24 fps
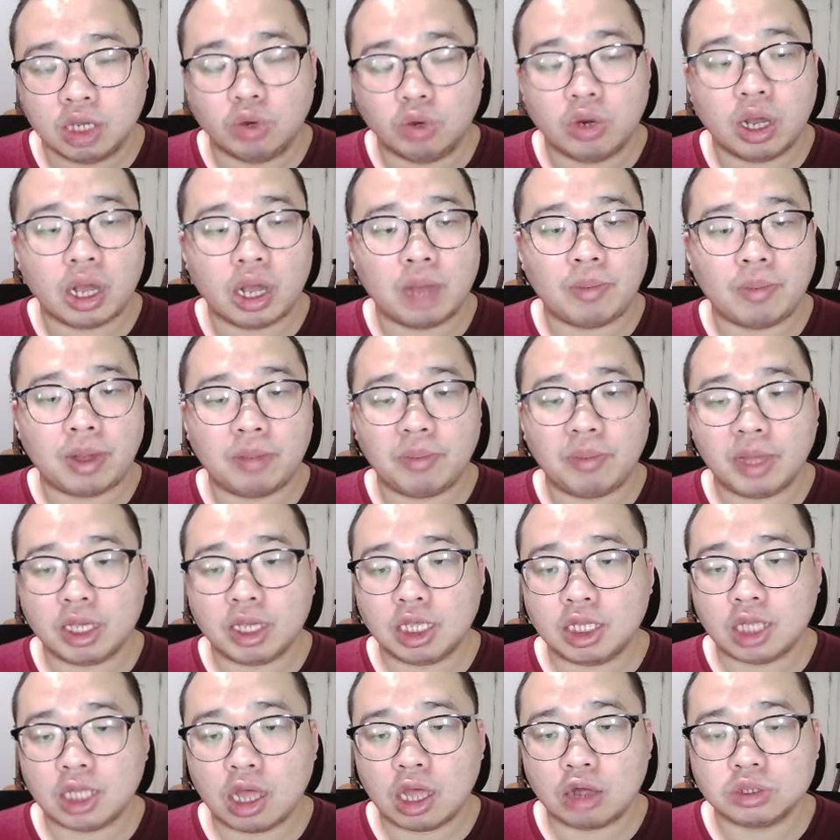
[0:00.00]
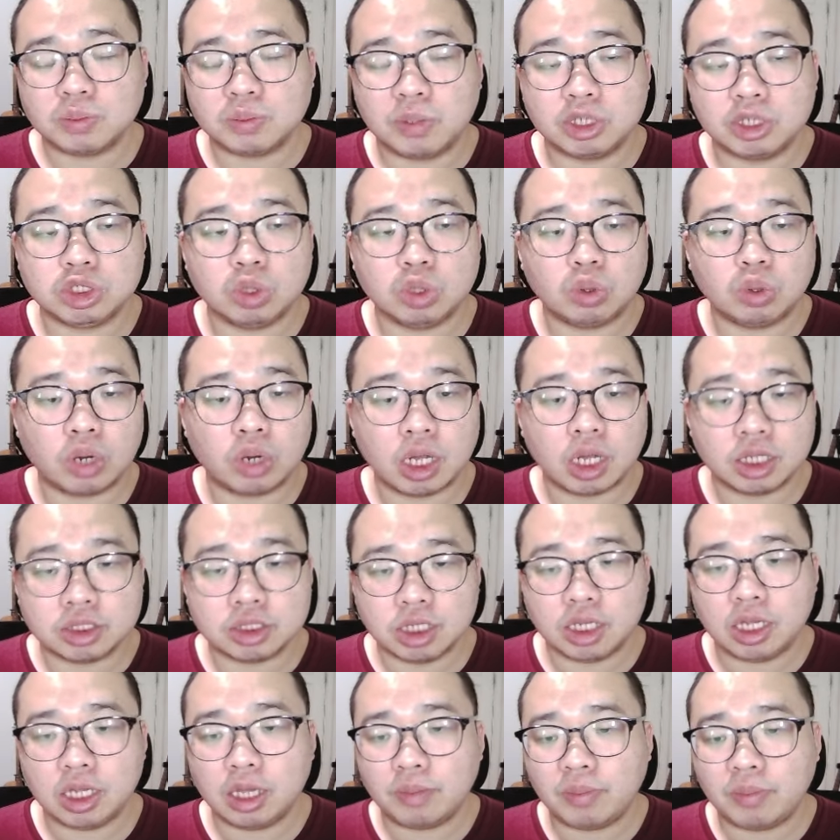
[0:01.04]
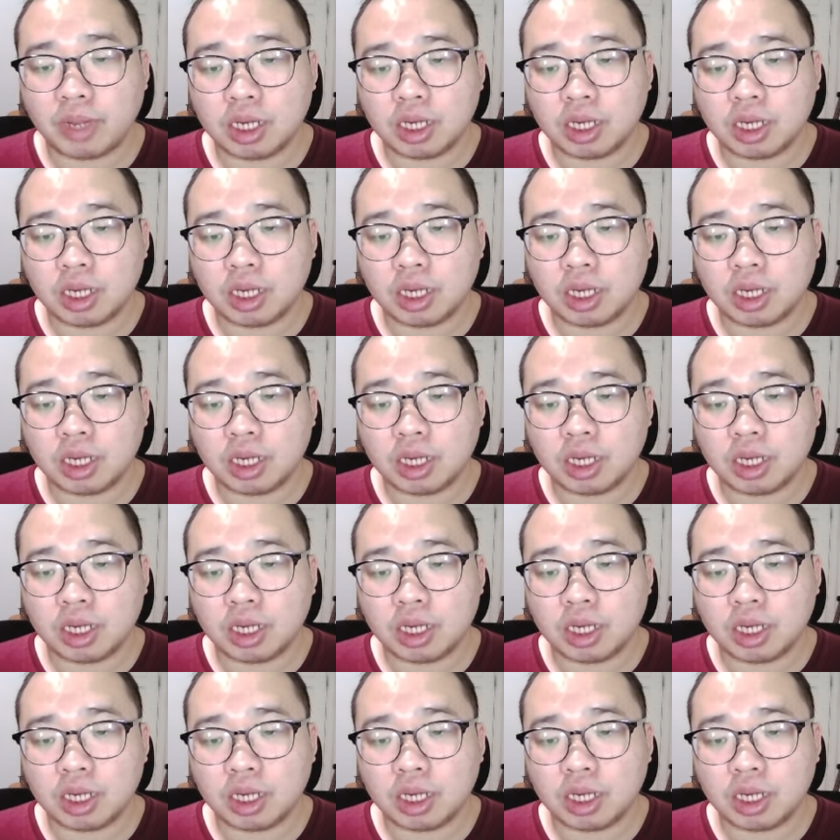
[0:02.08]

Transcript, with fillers: Ya udah nggak apa-apa, kita harus bersyukur aja ya.